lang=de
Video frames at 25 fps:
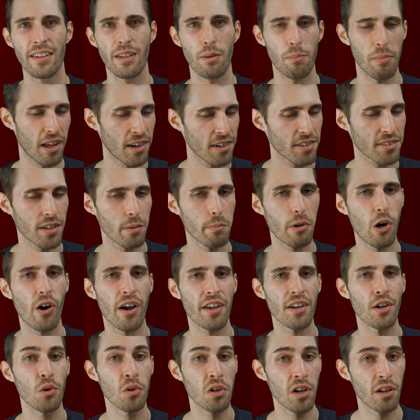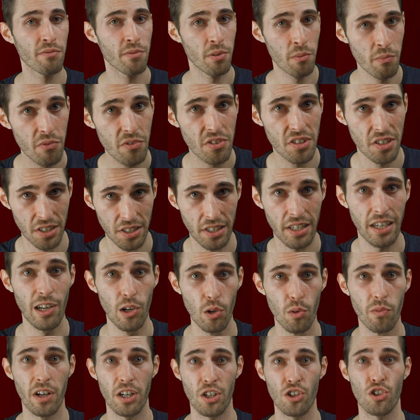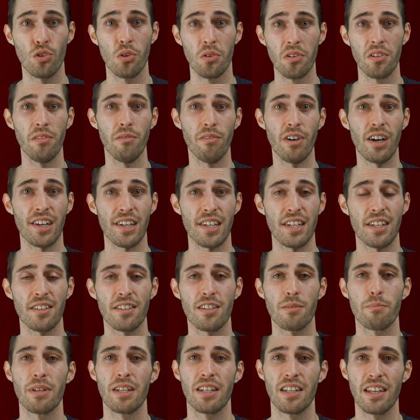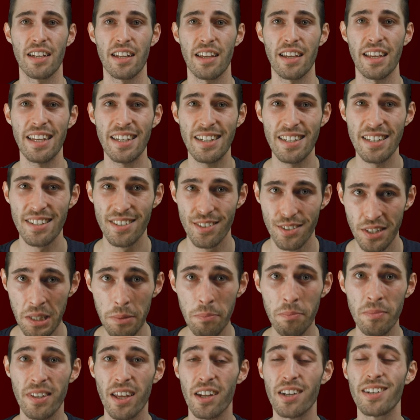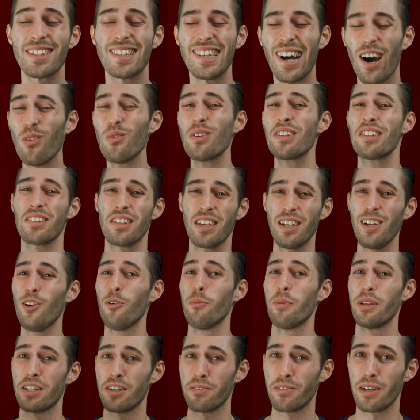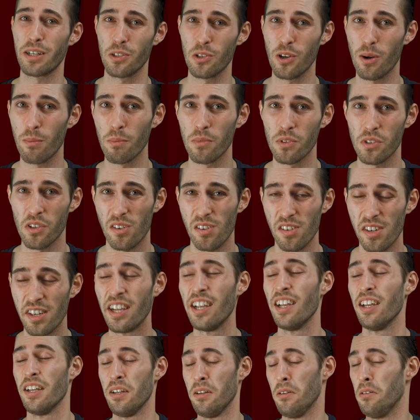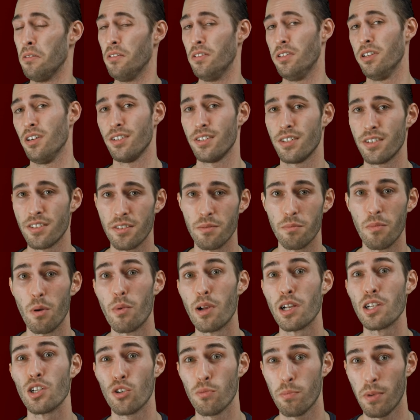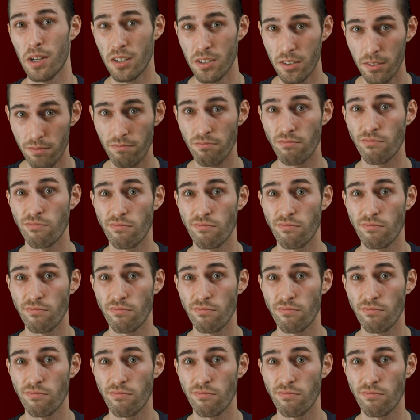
Geplant ist aber auch eine 150 Kilowattstunden Variante, mit der der ET7 dann 1000 Kilometer weit kommen soll. da sind wir mal gespannt.